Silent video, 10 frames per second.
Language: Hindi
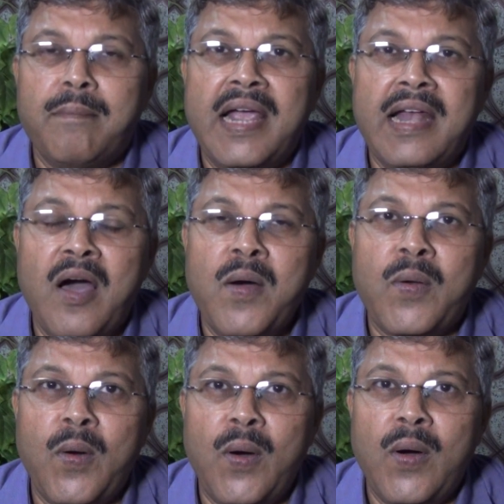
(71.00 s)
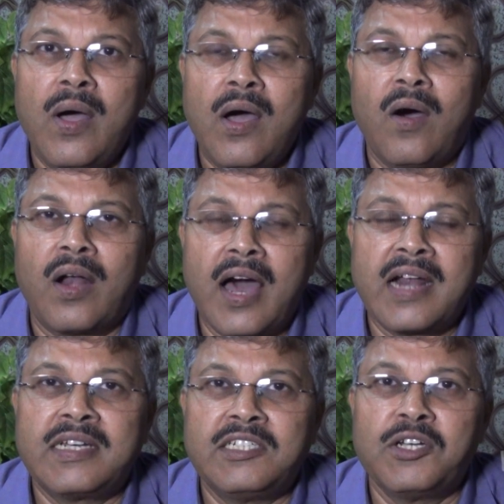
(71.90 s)
महिलाओं को और
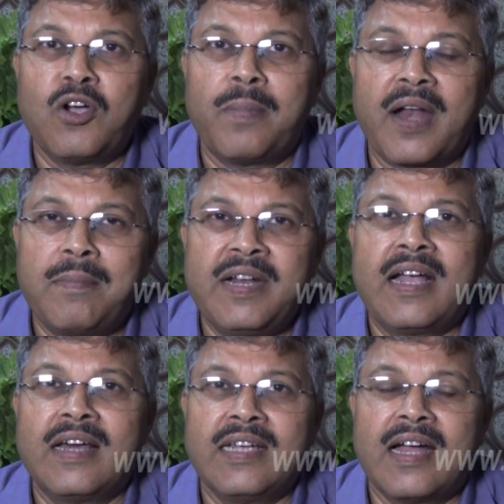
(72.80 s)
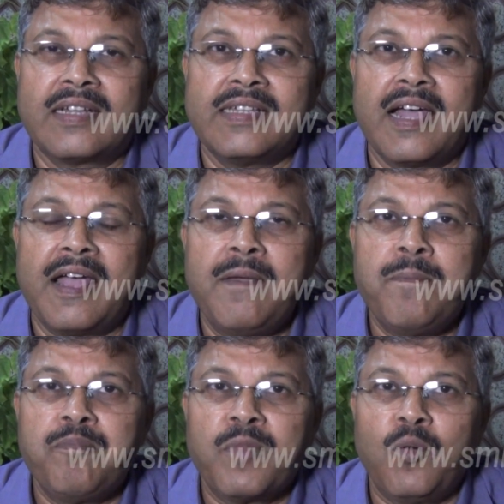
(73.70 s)
हर किसी को बराबरी का अधिकार दिया है
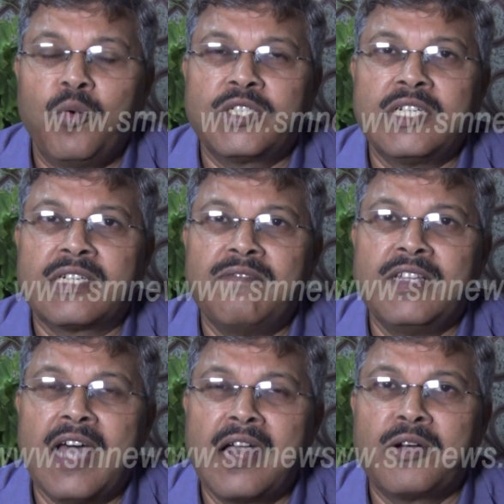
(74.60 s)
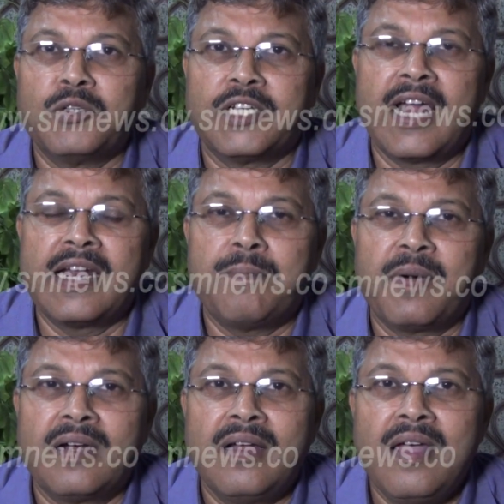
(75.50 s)
उसी संविधान को जलाने
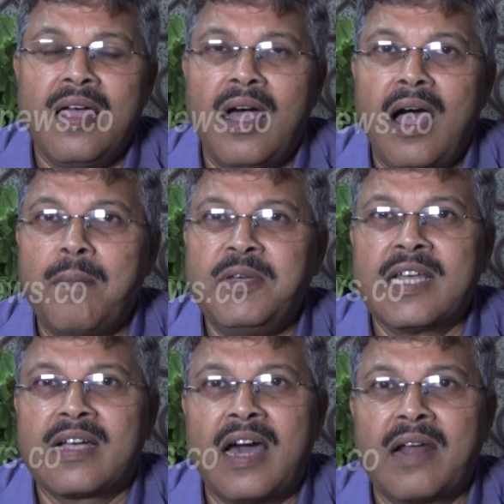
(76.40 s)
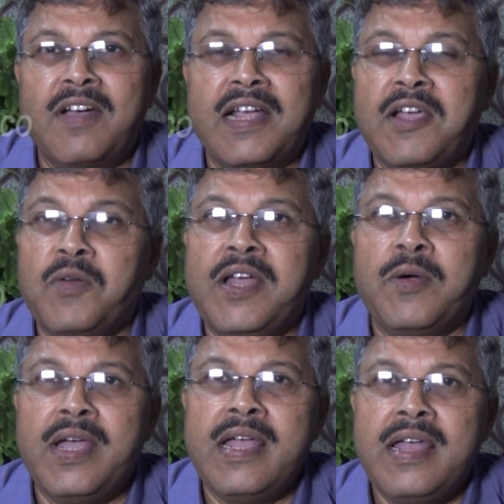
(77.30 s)
पर अभी तक कार्रवाई क्यों नहीं
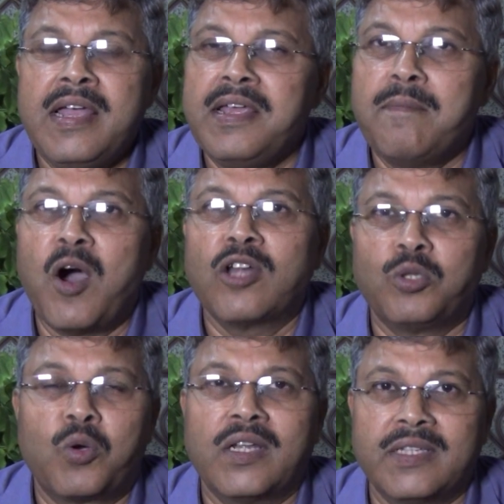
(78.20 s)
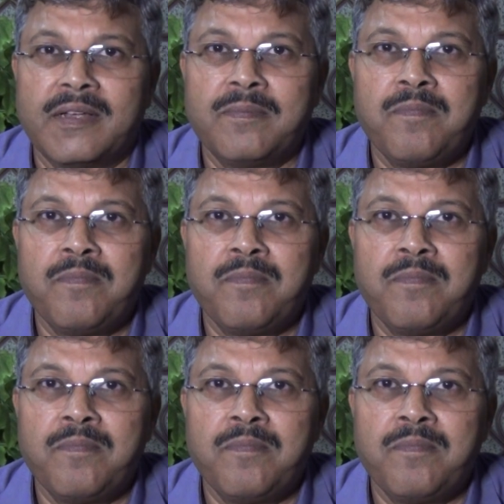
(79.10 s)
हुई ये बहुत दुखद है